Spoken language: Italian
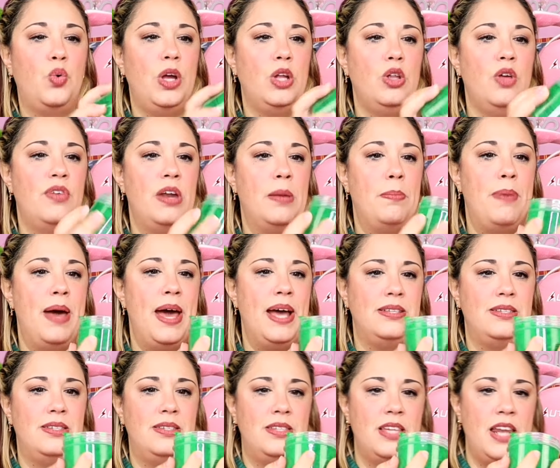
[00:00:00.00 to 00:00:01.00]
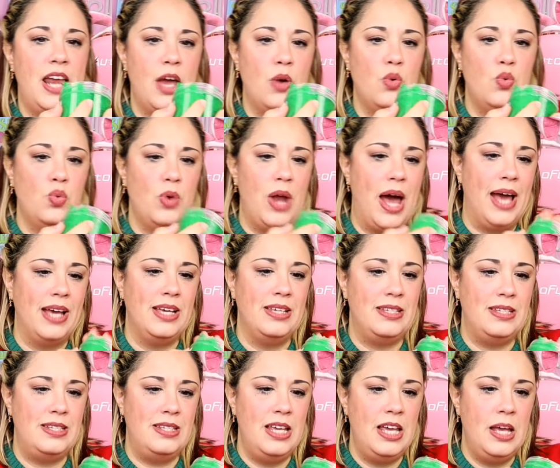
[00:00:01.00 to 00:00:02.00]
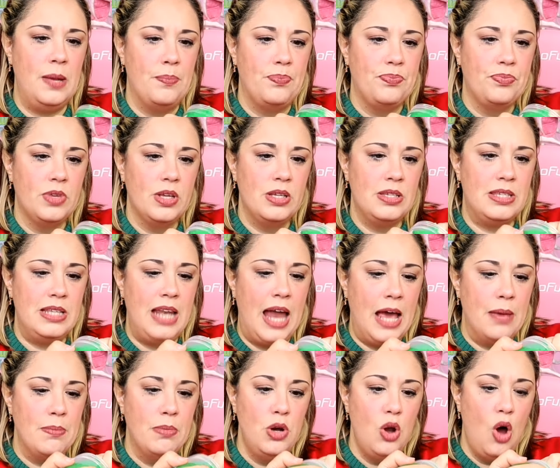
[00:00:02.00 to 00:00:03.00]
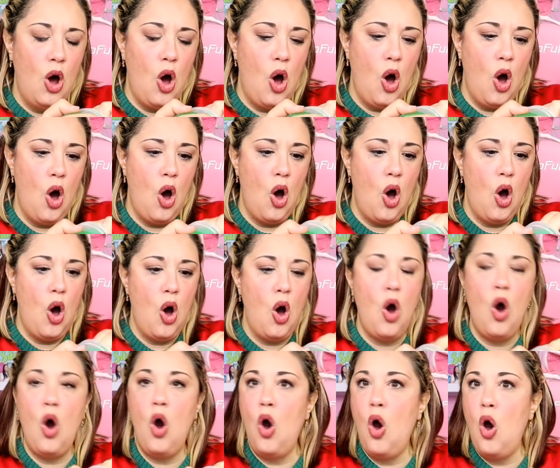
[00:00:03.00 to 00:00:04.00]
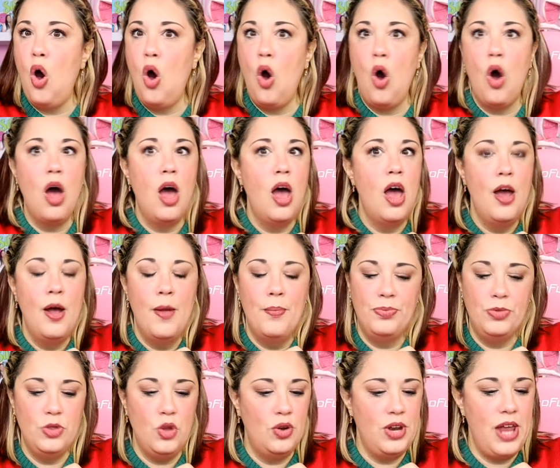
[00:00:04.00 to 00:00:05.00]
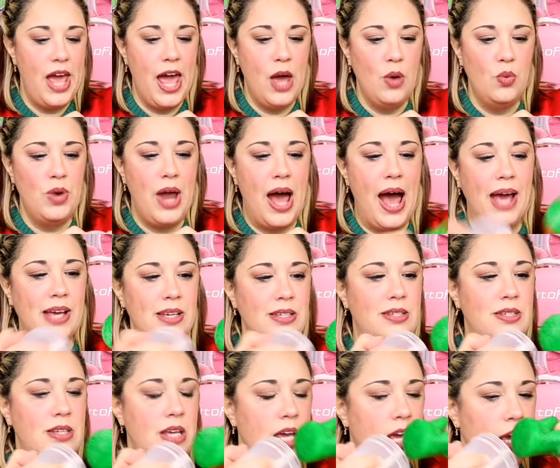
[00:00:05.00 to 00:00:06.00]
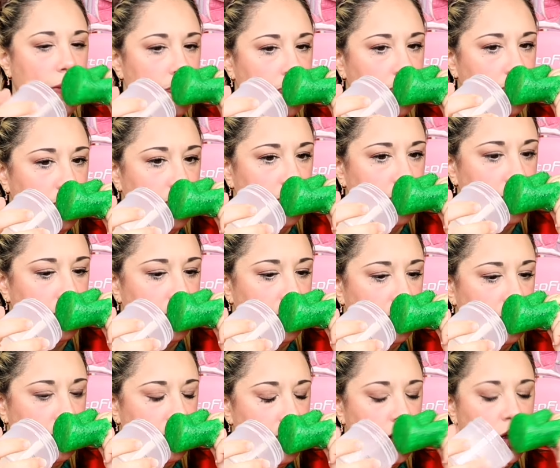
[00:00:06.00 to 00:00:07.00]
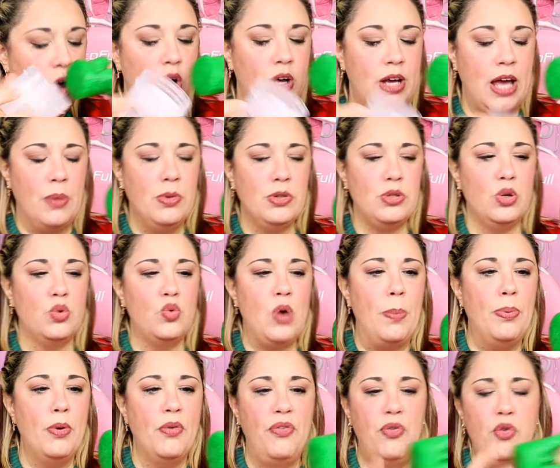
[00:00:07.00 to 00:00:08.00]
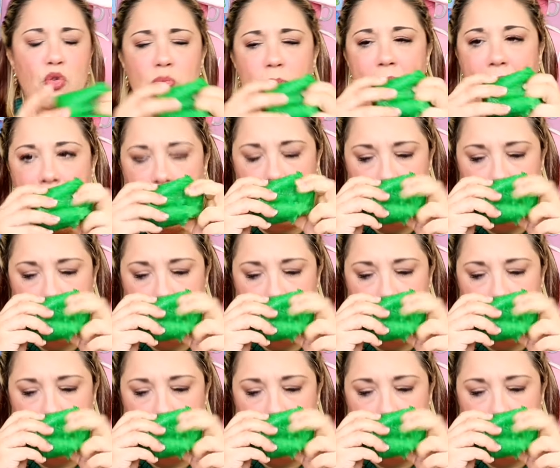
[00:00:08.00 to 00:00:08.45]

qui dovrebbe essere un icy slime, no, non è un icy. Ok, questo qua profuma